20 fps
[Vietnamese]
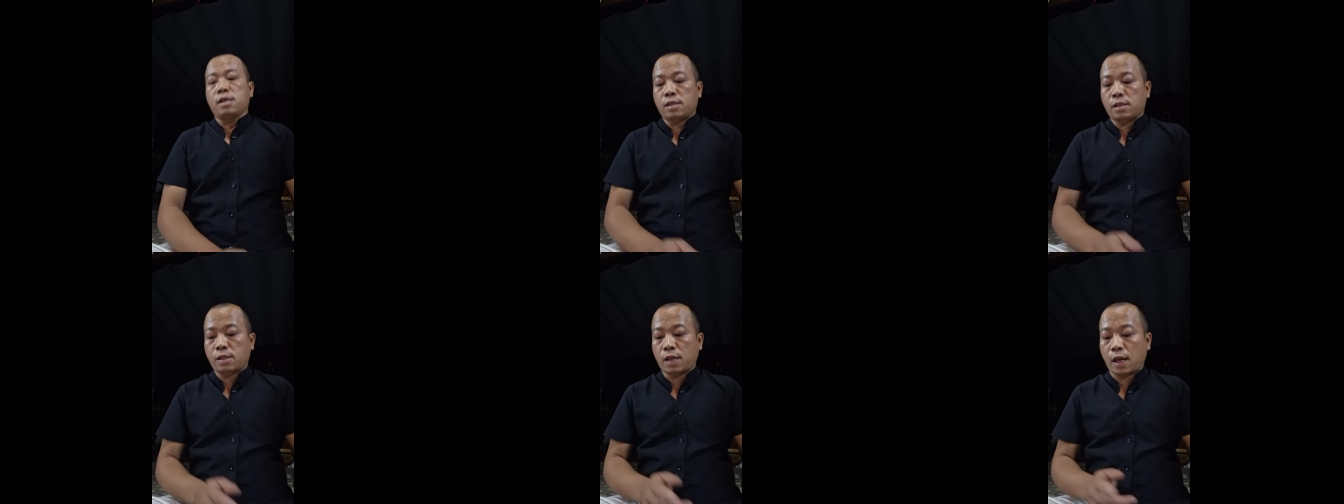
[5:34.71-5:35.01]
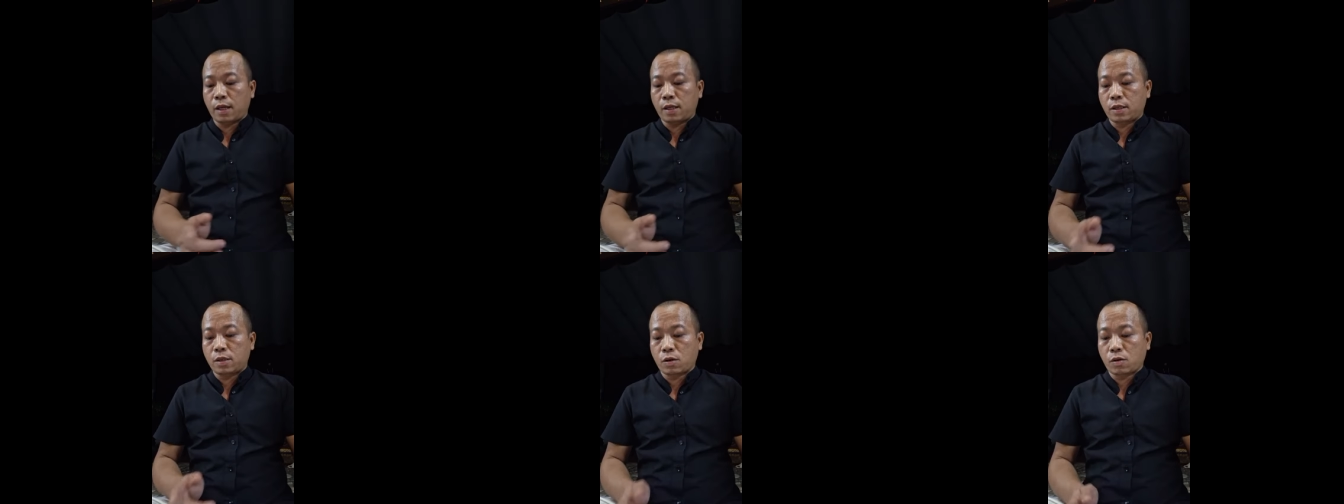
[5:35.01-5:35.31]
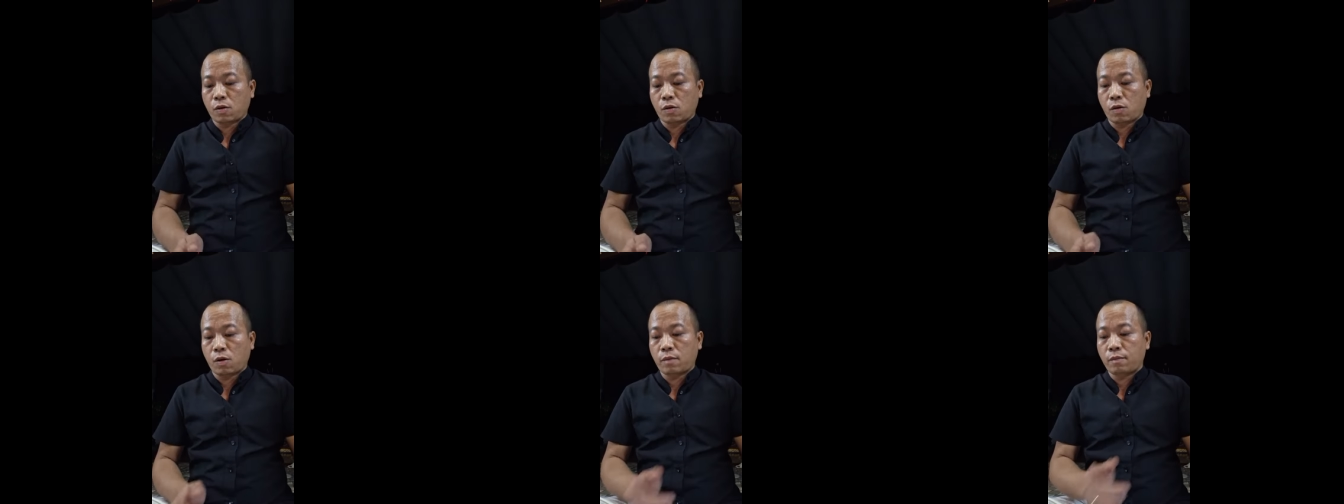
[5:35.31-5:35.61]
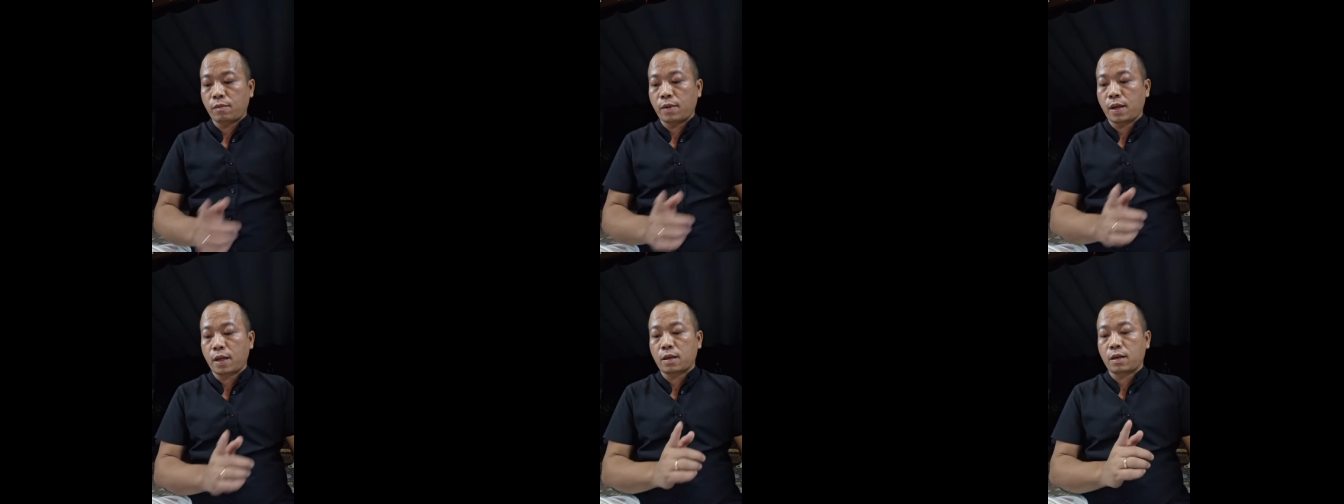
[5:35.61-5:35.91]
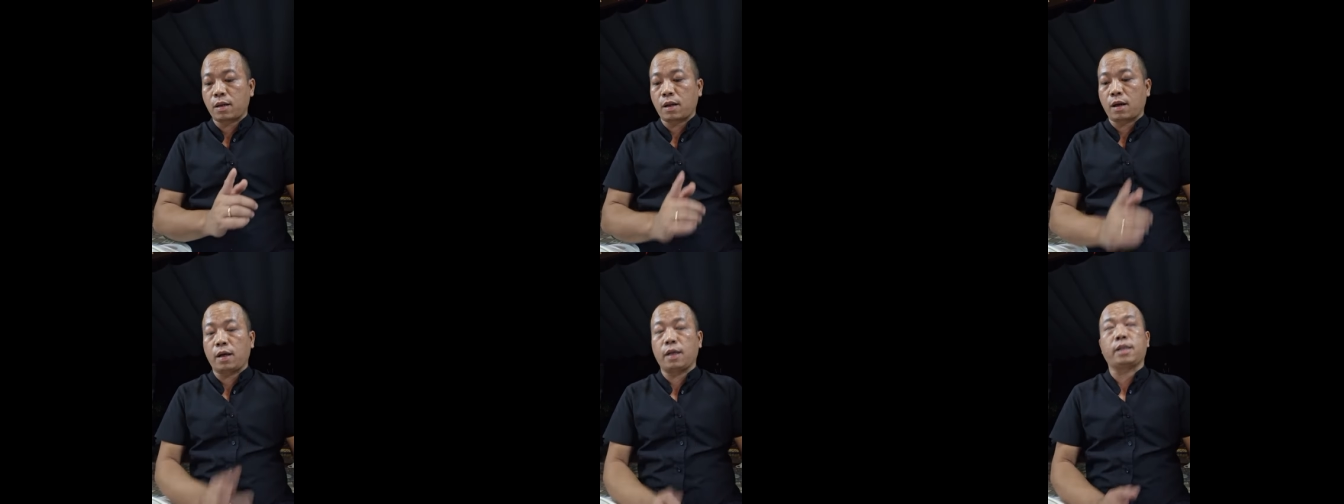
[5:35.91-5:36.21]
dạy cho con biết
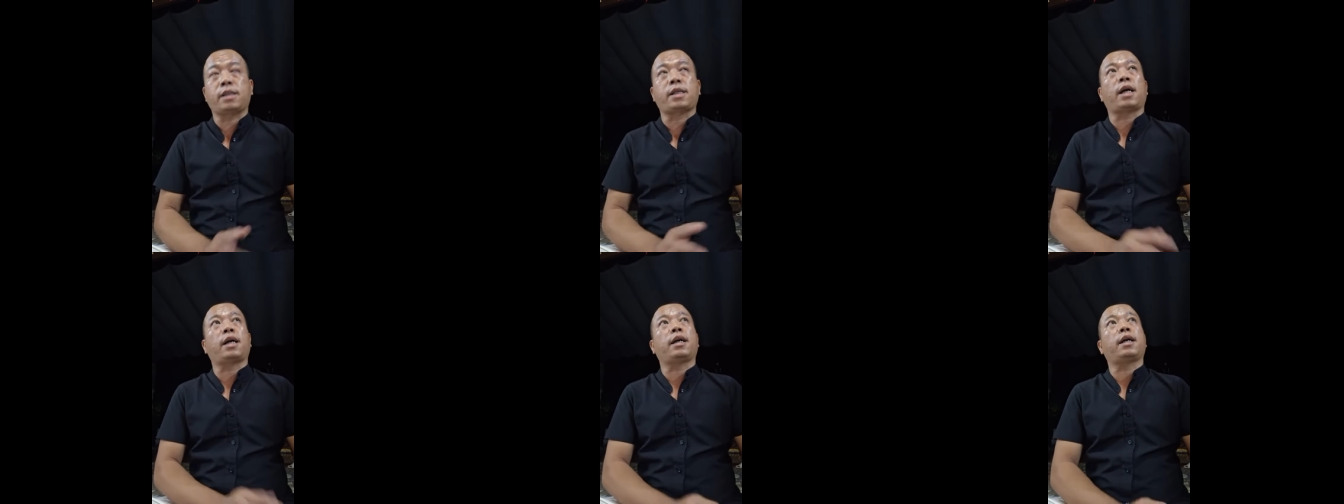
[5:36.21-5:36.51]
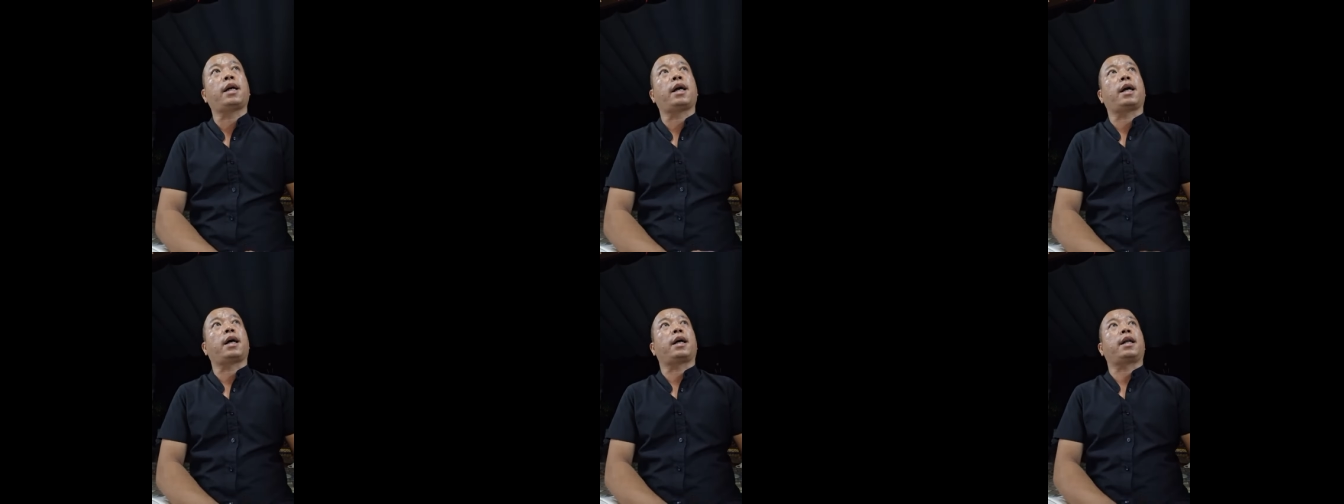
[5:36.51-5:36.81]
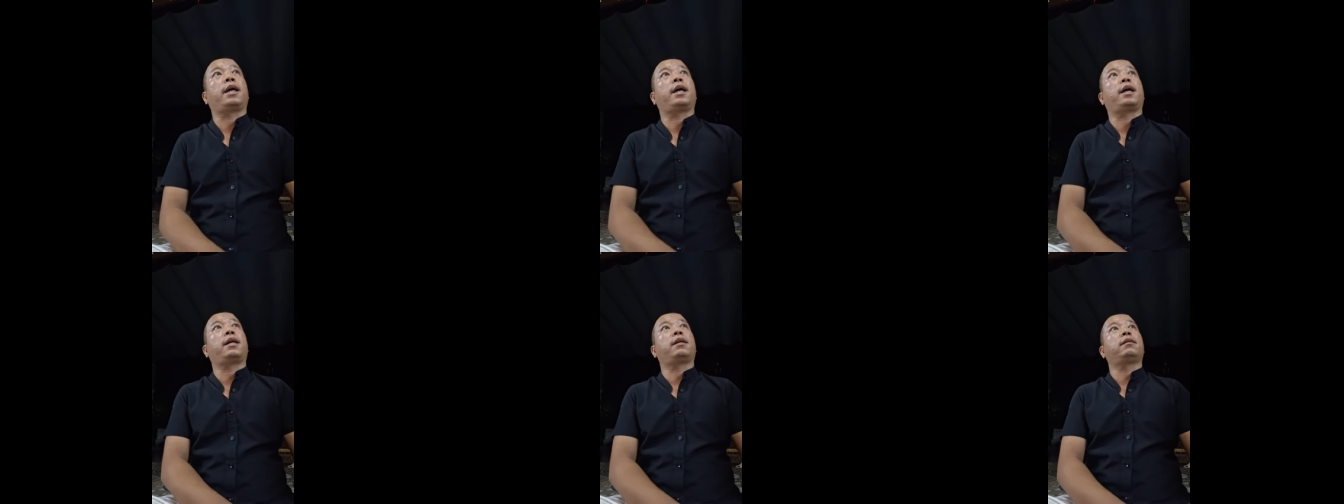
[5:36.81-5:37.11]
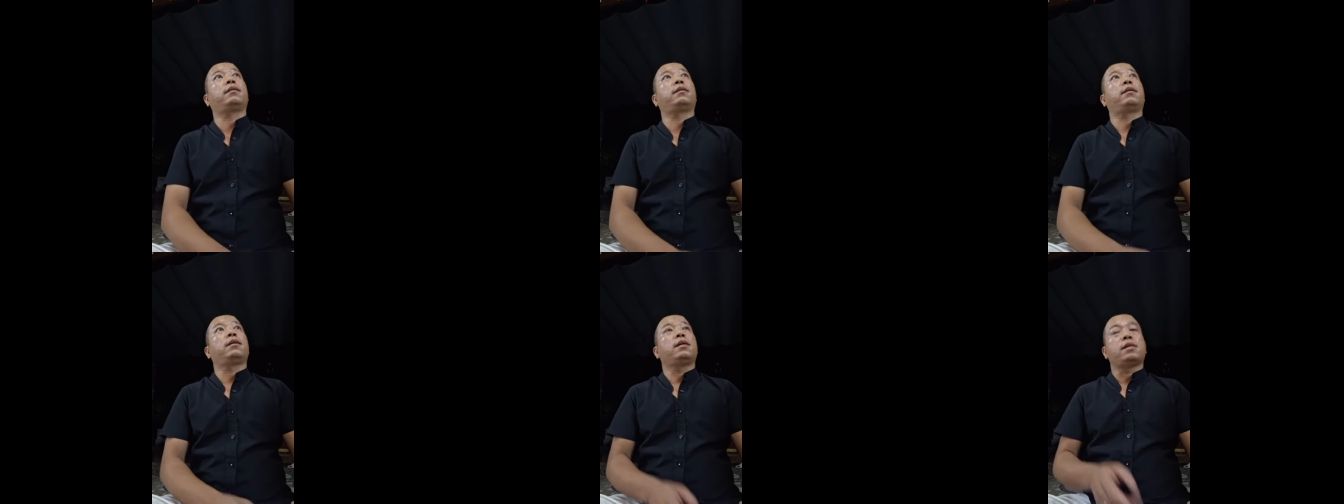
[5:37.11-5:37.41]
lời trắng kẻ đen